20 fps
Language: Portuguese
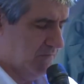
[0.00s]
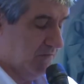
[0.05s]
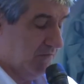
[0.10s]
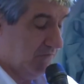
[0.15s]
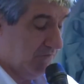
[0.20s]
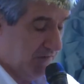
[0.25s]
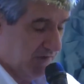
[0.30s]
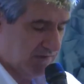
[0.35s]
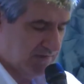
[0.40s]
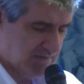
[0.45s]

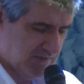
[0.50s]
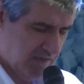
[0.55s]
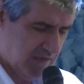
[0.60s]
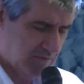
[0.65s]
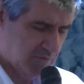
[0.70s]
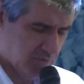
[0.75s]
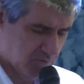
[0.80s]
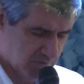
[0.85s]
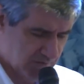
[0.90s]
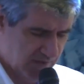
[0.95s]

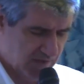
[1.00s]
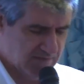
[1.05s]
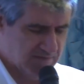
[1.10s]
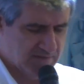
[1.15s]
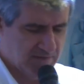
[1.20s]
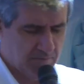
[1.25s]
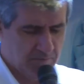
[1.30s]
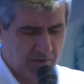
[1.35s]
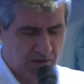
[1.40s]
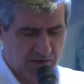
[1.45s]
Fazendo
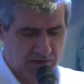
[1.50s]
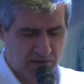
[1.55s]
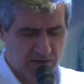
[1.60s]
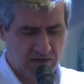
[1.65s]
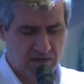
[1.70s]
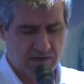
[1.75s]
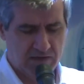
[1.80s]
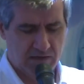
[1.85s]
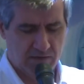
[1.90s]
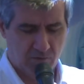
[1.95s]
dessa
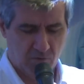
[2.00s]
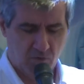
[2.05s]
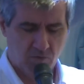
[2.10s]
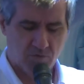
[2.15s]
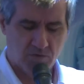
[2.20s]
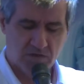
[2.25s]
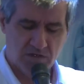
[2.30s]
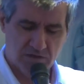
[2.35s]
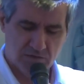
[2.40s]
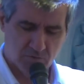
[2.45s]
maneira
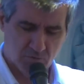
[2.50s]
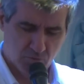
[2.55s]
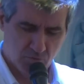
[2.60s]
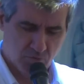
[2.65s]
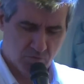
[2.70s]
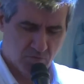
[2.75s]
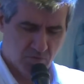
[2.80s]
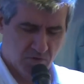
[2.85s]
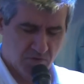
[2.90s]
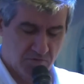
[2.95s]
com que
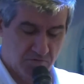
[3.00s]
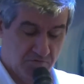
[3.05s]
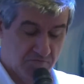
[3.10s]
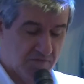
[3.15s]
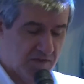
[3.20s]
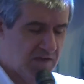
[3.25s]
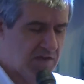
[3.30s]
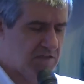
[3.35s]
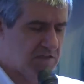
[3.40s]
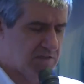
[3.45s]
tu
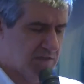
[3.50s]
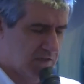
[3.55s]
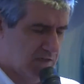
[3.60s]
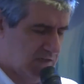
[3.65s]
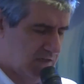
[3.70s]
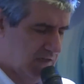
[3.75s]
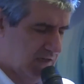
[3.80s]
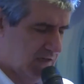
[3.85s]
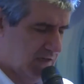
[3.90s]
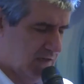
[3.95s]
veja
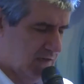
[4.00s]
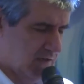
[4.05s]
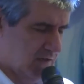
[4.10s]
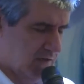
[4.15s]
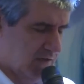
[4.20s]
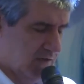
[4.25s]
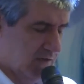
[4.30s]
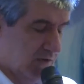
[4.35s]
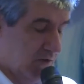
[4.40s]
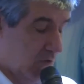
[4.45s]
que
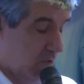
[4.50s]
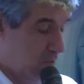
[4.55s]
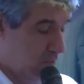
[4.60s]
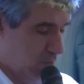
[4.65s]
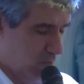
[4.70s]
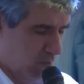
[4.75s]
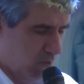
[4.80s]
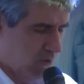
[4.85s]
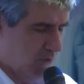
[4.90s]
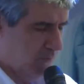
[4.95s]
o
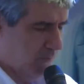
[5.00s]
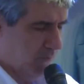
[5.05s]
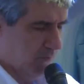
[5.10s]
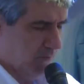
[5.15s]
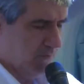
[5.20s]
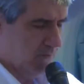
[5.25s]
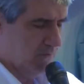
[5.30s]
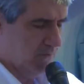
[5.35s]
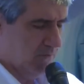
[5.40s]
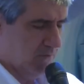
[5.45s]
corpo
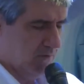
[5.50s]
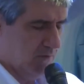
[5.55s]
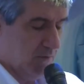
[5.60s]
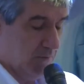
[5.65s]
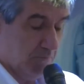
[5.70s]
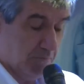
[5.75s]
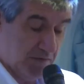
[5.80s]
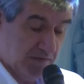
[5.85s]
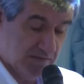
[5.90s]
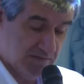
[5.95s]

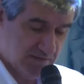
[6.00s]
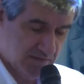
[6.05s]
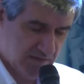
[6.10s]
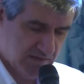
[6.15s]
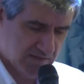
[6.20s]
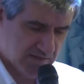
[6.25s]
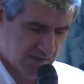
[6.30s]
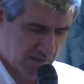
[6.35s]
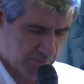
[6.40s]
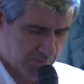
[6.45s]

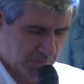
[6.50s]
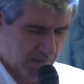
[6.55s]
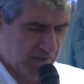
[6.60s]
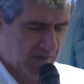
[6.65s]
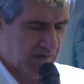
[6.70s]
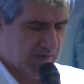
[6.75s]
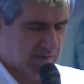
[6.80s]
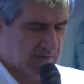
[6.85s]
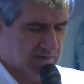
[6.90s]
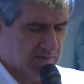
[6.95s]
precisa
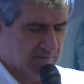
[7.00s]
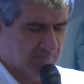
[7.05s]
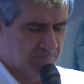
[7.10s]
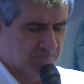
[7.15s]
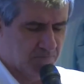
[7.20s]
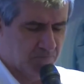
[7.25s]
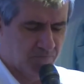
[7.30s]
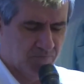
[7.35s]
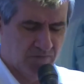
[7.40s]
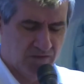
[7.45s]
apenas
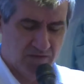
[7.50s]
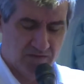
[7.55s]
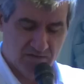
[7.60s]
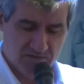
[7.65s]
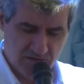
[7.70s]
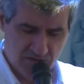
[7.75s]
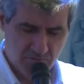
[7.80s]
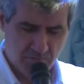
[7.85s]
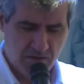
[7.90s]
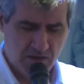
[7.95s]

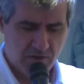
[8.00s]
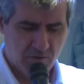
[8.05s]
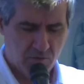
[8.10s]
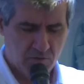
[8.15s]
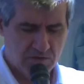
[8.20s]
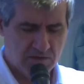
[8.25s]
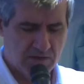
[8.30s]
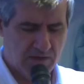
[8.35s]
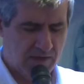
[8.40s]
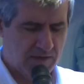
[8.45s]
ser bem
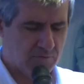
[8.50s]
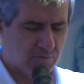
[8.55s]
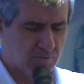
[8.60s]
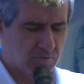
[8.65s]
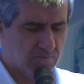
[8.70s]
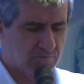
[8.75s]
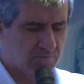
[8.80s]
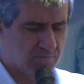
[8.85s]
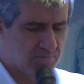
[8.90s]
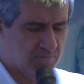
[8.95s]
cuidado
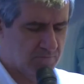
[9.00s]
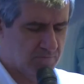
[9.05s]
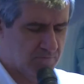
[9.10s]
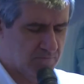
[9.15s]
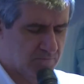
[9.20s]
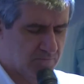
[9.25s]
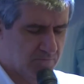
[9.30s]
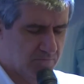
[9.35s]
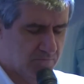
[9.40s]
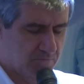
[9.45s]

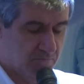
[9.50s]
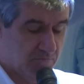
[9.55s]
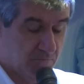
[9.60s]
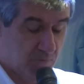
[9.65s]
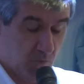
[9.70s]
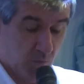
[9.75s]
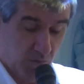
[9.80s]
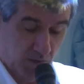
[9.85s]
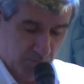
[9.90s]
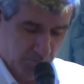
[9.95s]

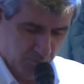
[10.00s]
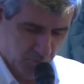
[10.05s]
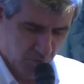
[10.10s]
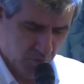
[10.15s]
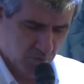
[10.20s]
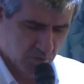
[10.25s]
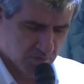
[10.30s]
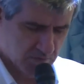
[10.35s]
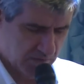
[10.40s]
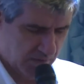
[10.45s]
o
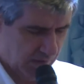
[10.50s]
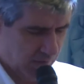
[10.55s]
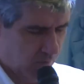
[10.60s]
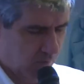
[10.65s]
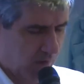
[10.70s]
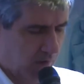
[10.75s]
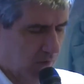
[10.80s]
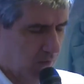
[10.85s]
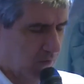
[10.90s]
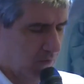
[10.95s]
amor da
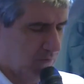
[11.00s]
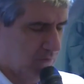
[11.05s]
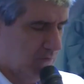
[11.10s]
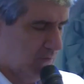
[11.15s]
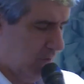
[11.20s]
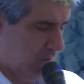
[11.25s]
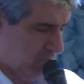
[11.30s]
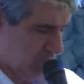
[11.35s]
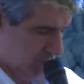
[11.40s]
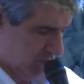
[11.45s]
qual
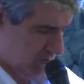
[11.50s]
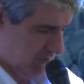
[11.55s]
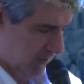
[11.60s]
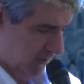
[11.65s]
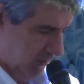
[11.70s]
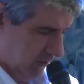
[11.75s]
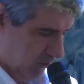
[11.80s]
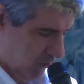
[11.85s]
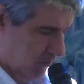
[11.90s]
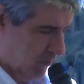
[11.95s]
nosso
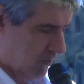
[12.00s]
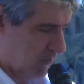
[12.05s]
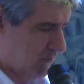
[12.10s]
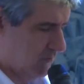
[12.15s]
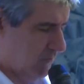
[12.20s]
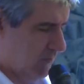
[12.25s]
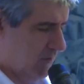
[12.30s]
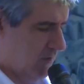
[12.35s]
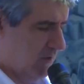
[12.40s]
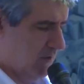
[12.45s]
Senhor
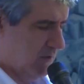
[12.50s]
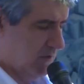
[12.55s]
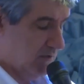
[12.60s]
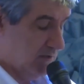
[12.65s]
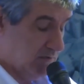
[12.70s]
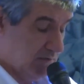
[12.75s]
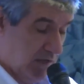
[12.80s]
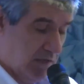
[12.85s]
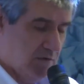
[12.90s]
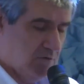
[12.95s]

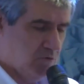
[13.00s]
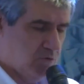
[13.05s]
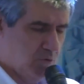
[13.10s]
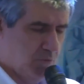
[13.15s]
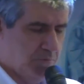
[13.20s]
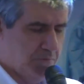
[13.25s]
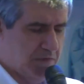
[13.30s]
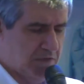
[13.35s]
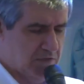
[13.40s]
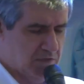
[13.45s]

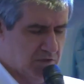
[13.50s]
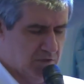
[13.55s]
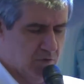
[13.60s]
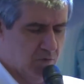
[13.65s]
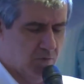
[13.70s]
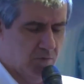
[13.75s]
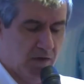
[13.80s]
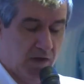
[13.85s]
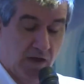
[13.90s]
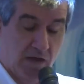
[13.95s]
tanto
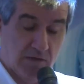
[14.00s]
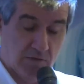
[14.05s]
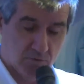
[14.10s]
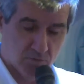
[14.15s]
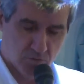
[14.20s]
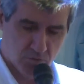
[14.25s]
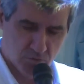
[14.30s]
pediu em